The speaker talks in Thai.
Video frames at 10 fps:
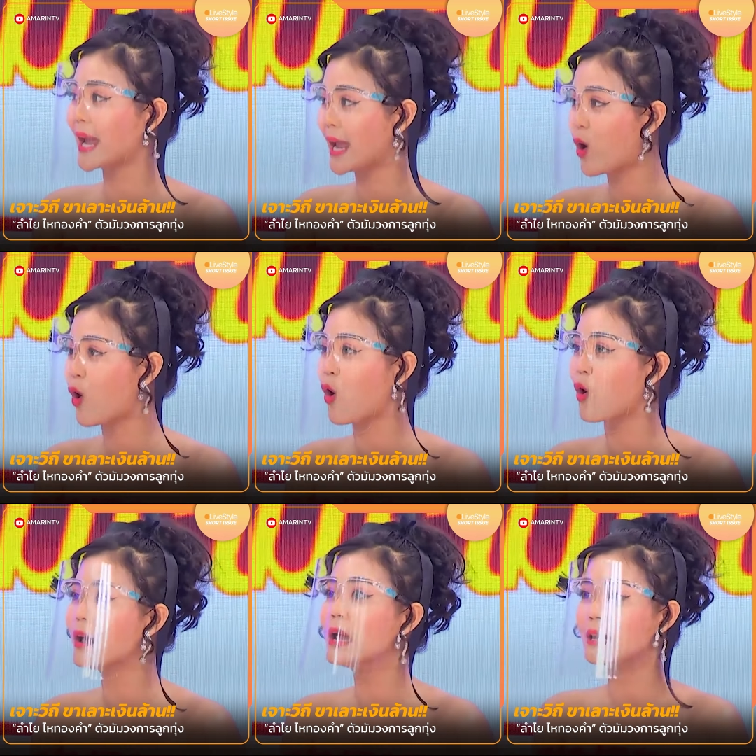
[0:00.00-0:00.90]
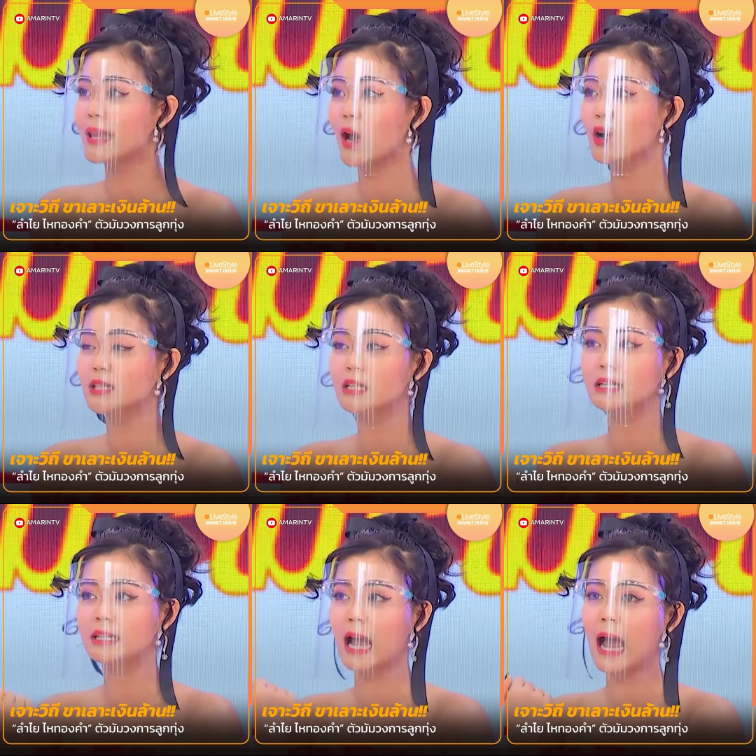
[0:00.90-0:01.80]
ยขายของยายก็จะ
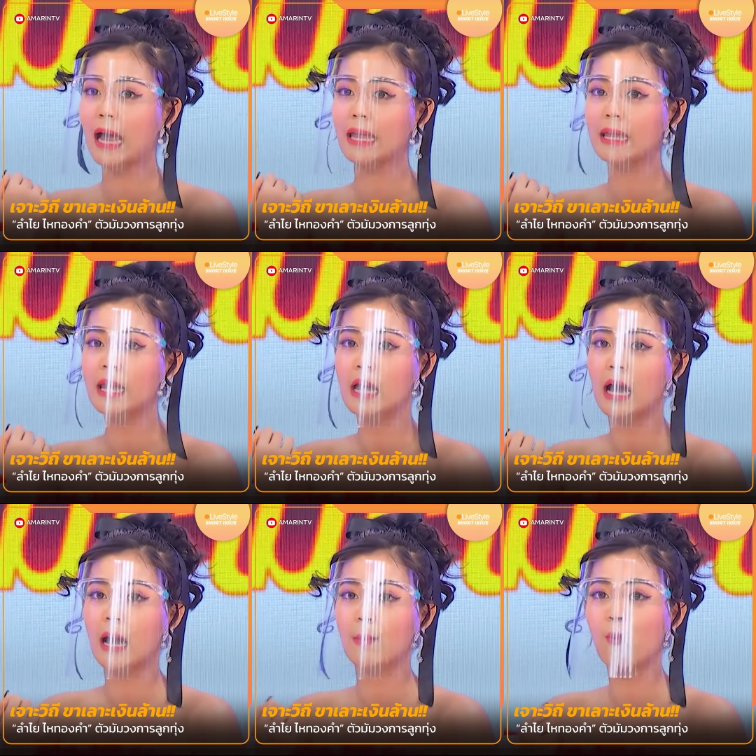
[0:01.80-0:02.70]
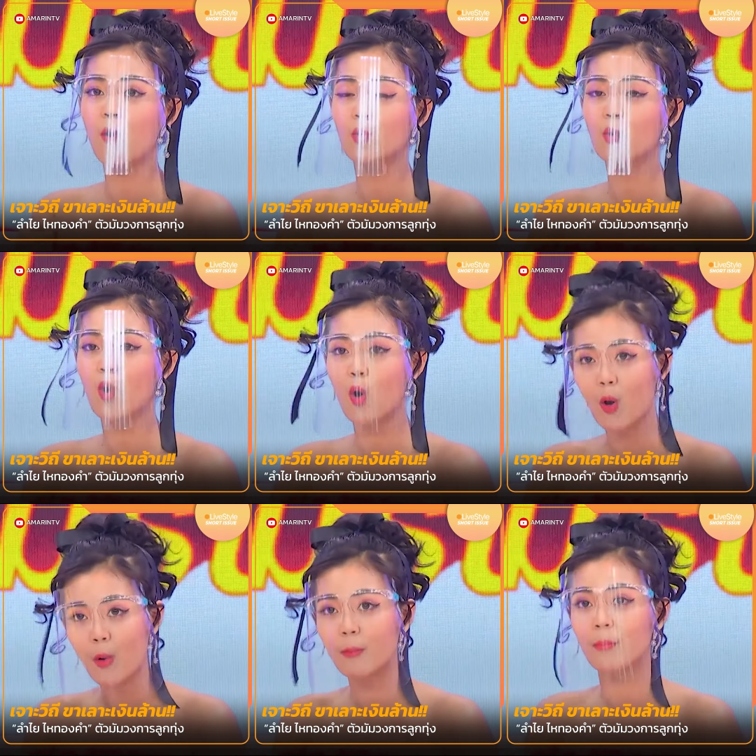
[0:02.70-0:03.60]
เดินขายพวกลูกอ
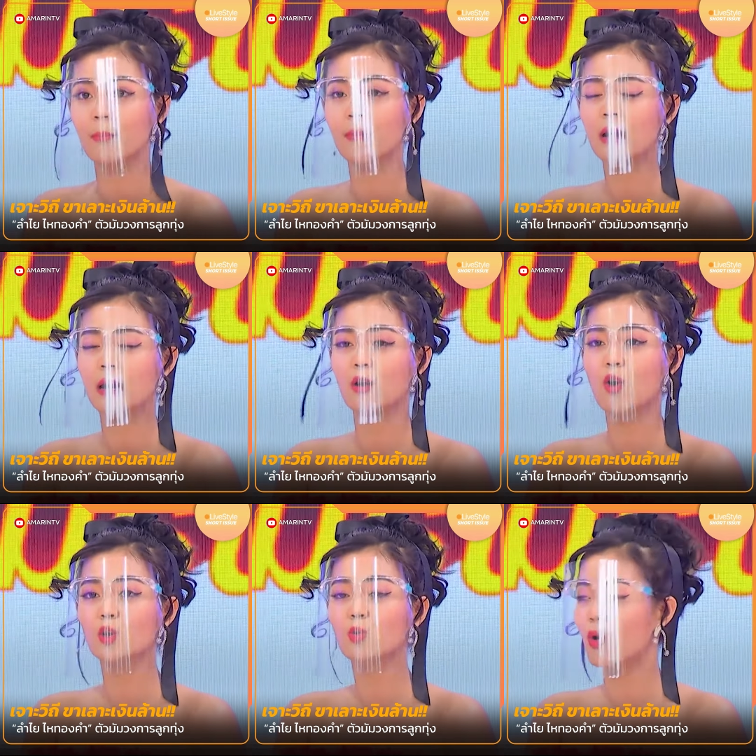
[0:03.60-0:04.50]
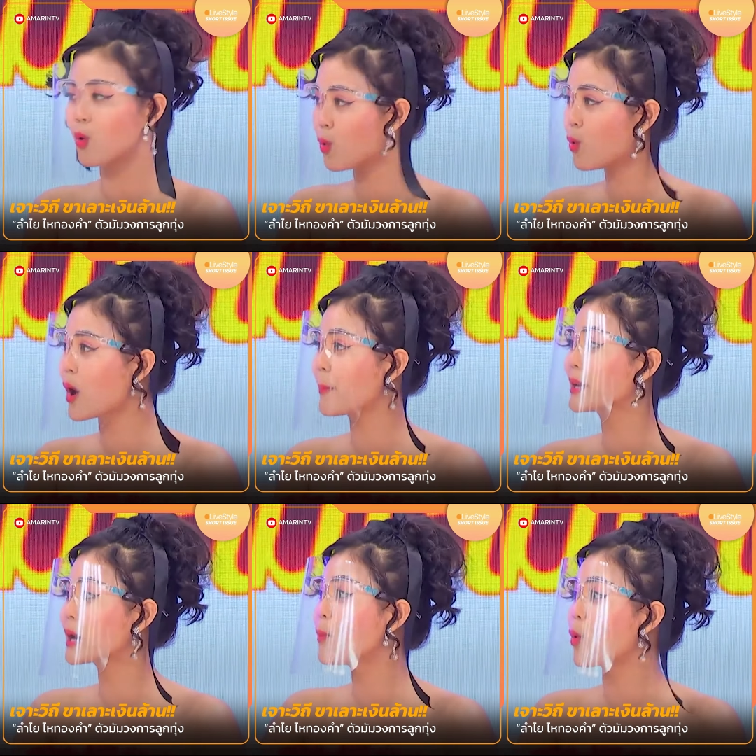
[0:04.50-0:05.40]
มแล้วก็ถั่วคั่ว
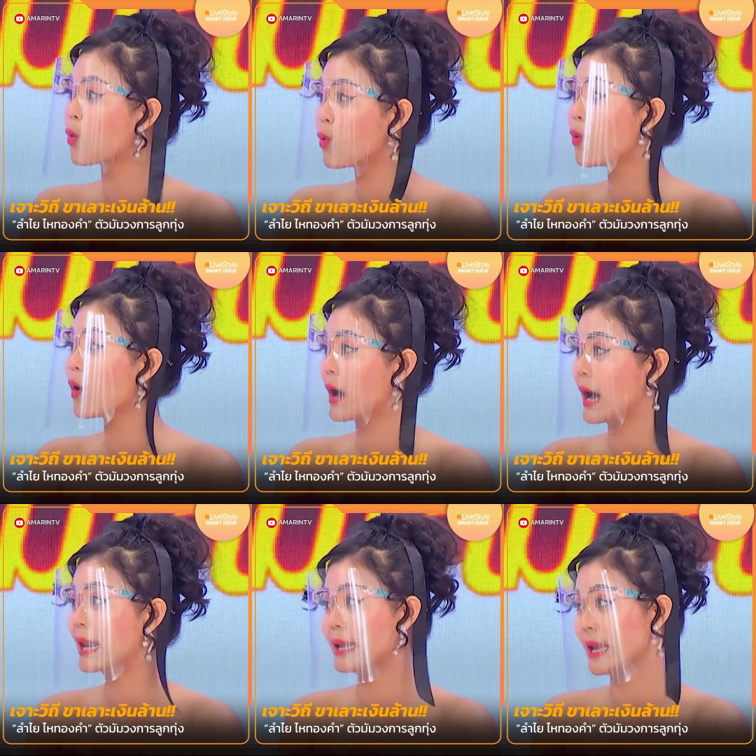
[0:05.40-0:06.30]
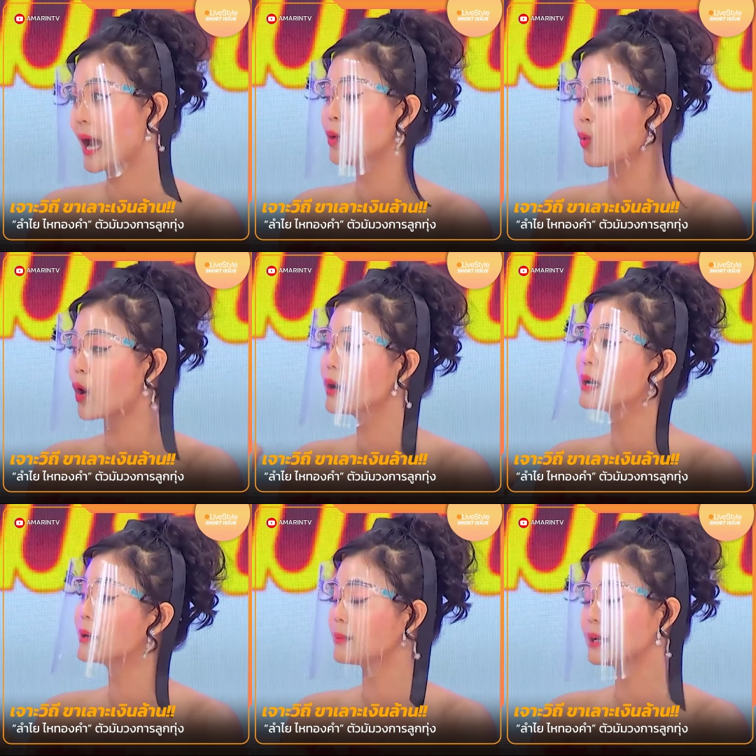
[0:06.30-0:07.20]
เม็ดกระบอกคั่วอะไรอย่างเงี้ยค่ะหนูก็
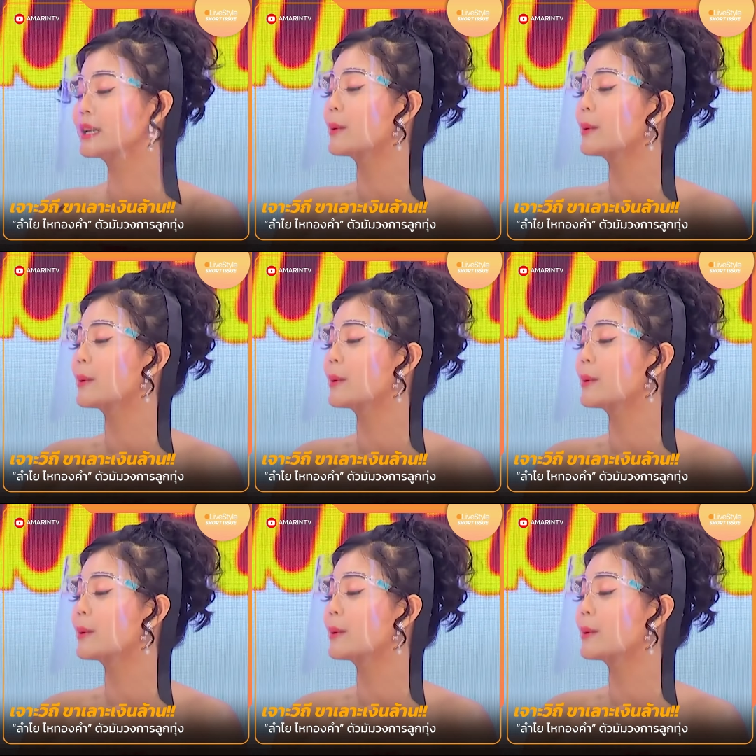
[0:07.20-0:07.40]
เดินเดิน